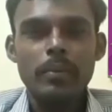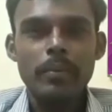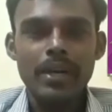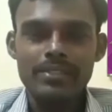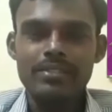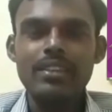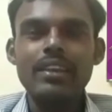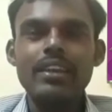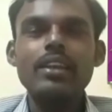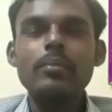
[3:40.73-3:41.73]
பக்தி
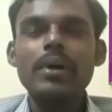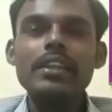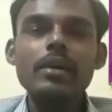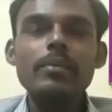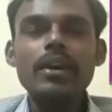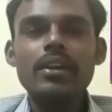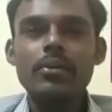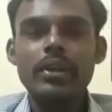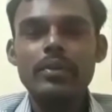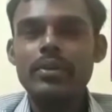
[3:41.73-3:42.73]
எண்ணம் அதிகமாக
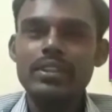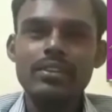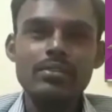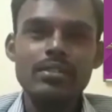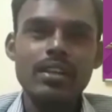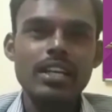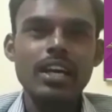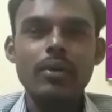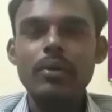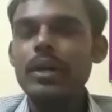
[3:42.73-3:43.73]
இருக்கக்கூடியவங்க அந்த தனுசு
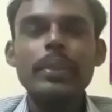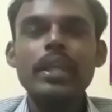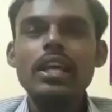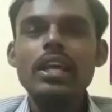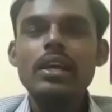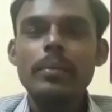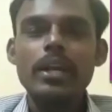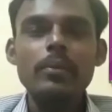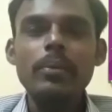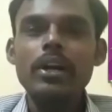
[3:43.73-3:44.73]
ராசிக்காரவங்க
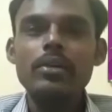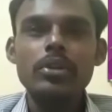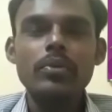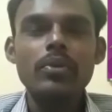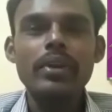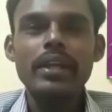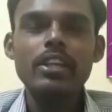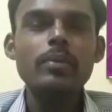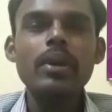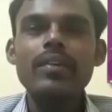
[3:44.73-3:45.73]
மேலும் பார்க்கும்போது உங்களுடைய
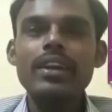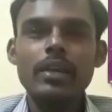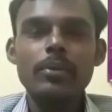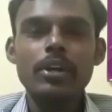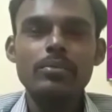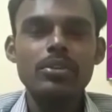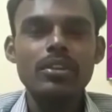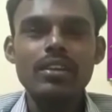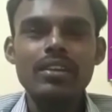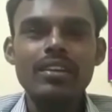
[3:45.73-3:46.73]
திருமண வாழ்க்கைன்னு பார்க்கும்போது